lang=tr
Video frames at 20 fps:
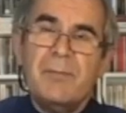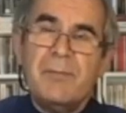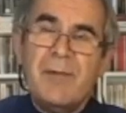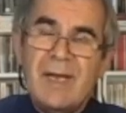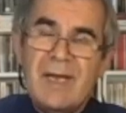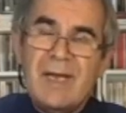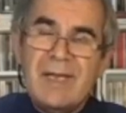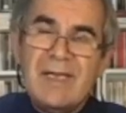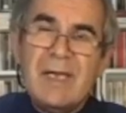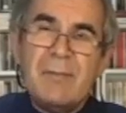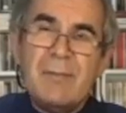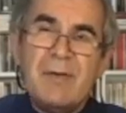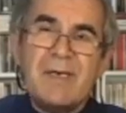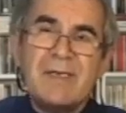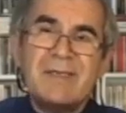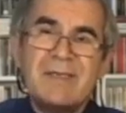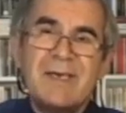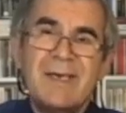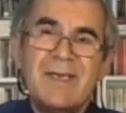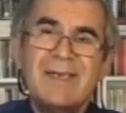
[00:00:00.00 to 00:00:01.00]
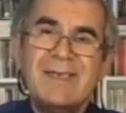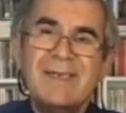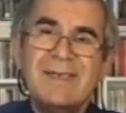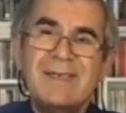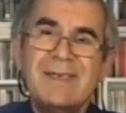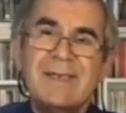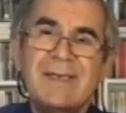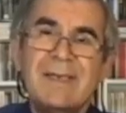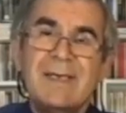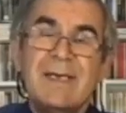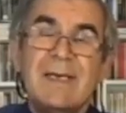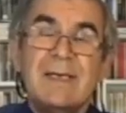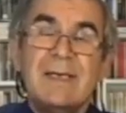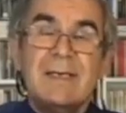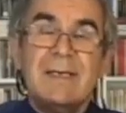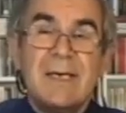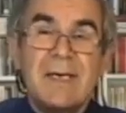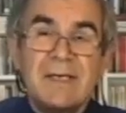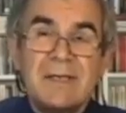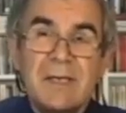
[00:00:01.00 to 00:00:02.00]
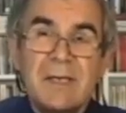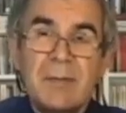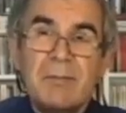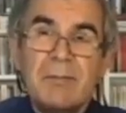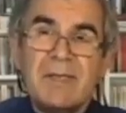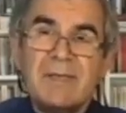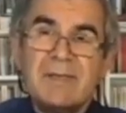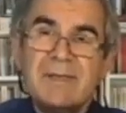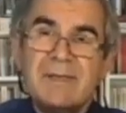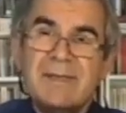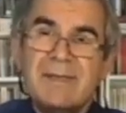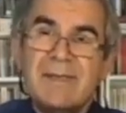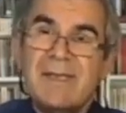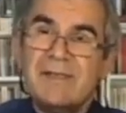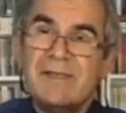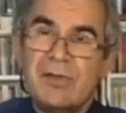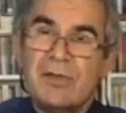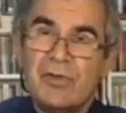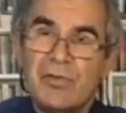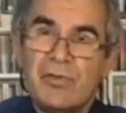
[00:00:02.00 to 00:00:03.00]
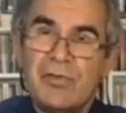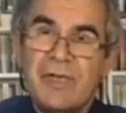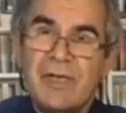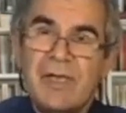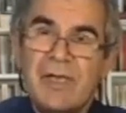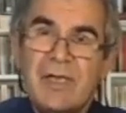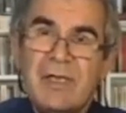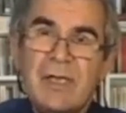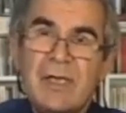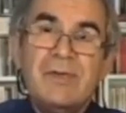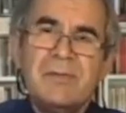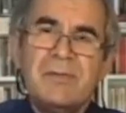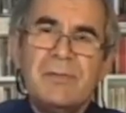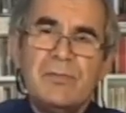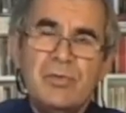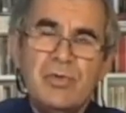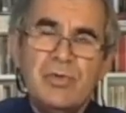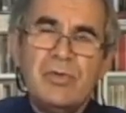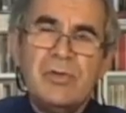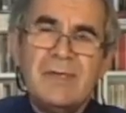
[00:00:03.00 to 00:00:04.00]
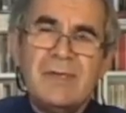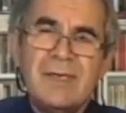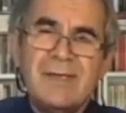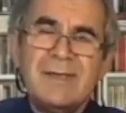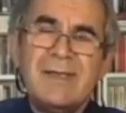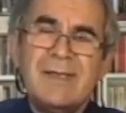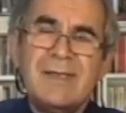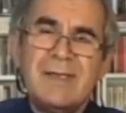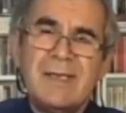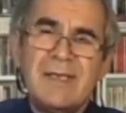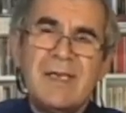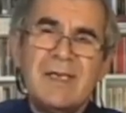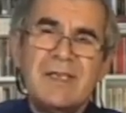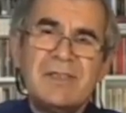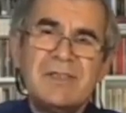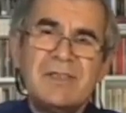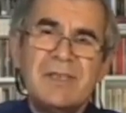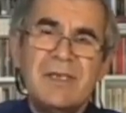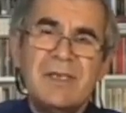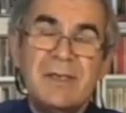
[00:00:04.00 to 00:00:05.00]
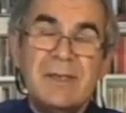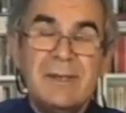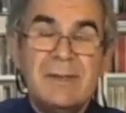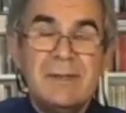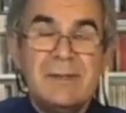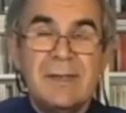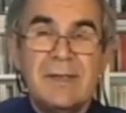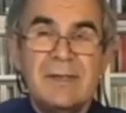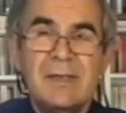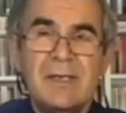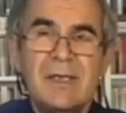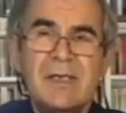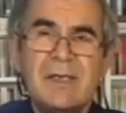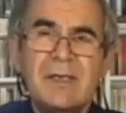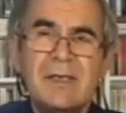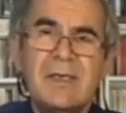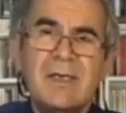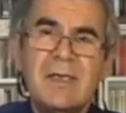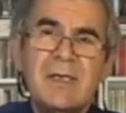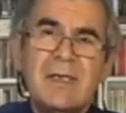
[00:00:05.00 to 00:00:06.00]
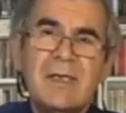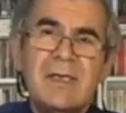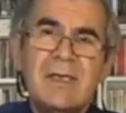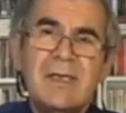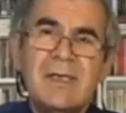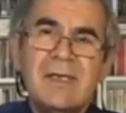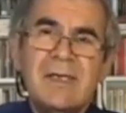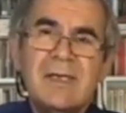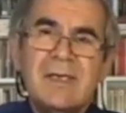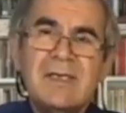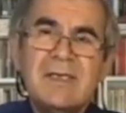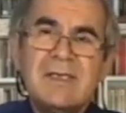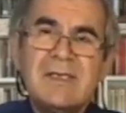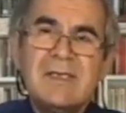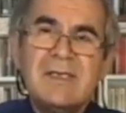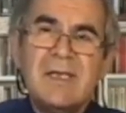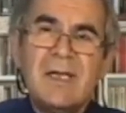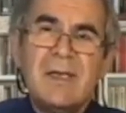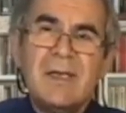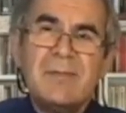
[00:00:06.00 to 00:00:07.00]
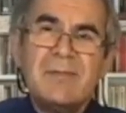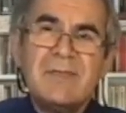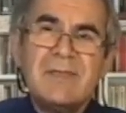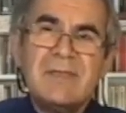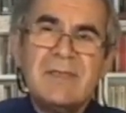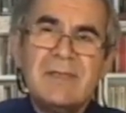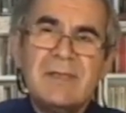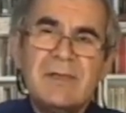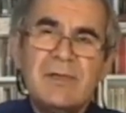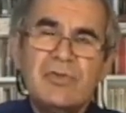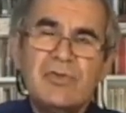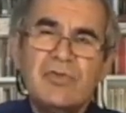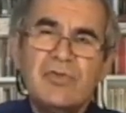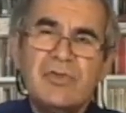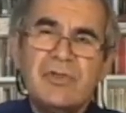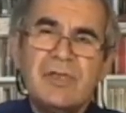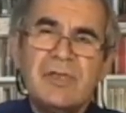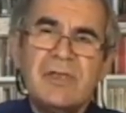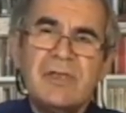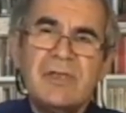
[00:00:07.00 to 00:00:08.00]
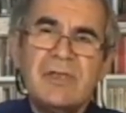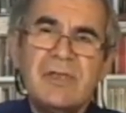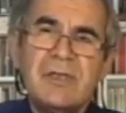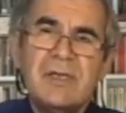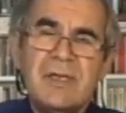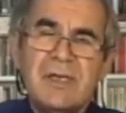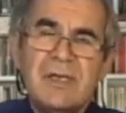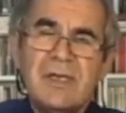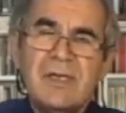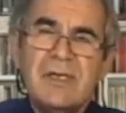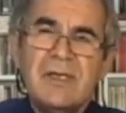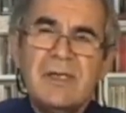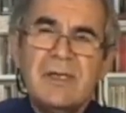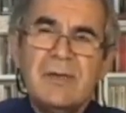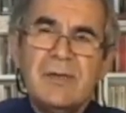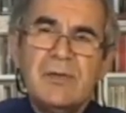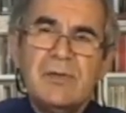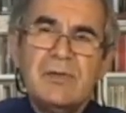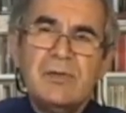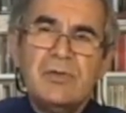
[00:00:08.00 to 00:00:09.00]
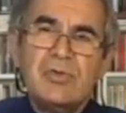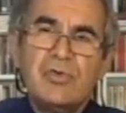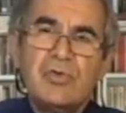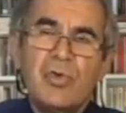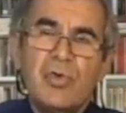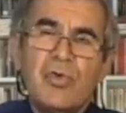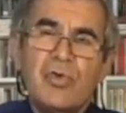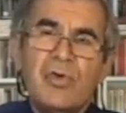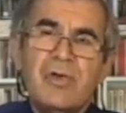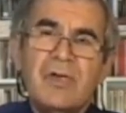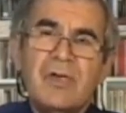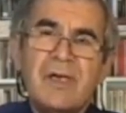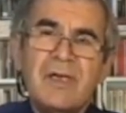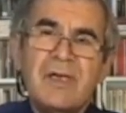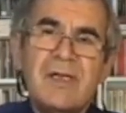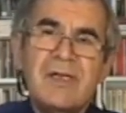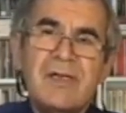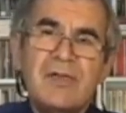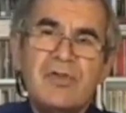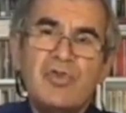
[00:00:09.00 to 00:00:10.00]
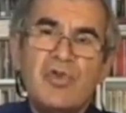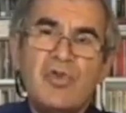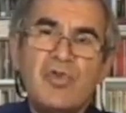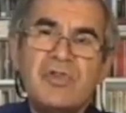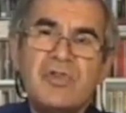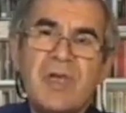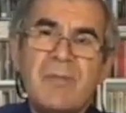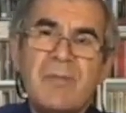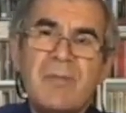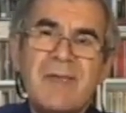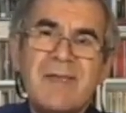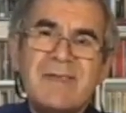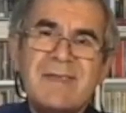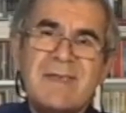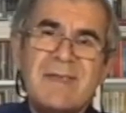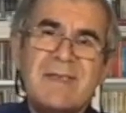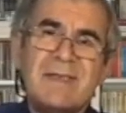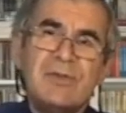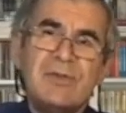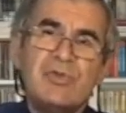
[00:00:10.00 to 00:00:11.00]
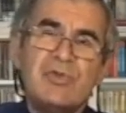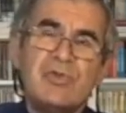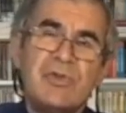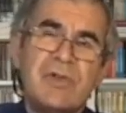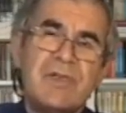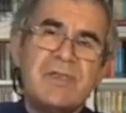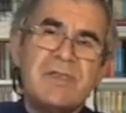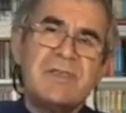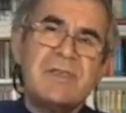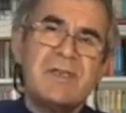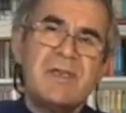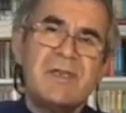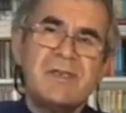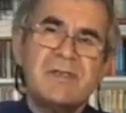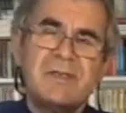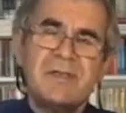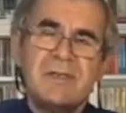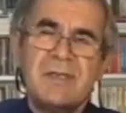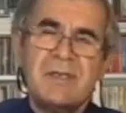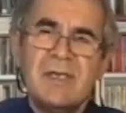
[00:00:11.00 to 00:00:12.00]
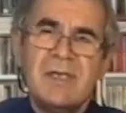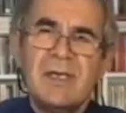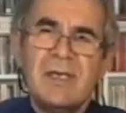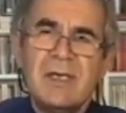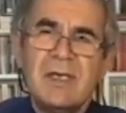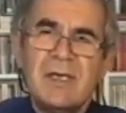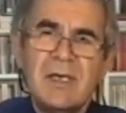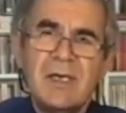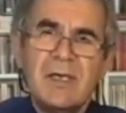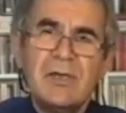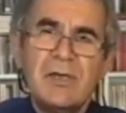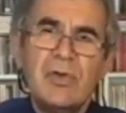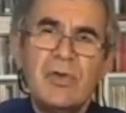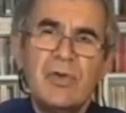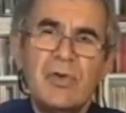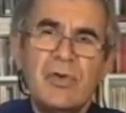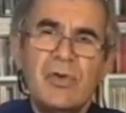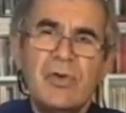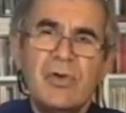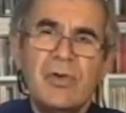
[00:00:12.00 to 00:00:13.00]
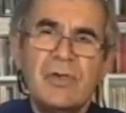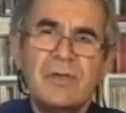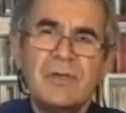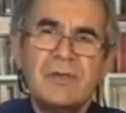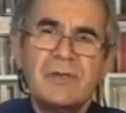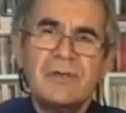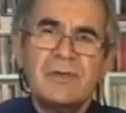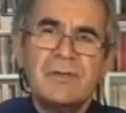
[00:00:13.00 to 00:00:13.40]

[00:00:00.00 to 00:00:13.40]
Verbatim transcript: belediye başkanlığını kazanması tesadüf değil. Büyük kentlerde yaşayan insanlar İslamcı düşüncenin e, sorunları çözemeyeceğini süreç içerisinde görüyorlar.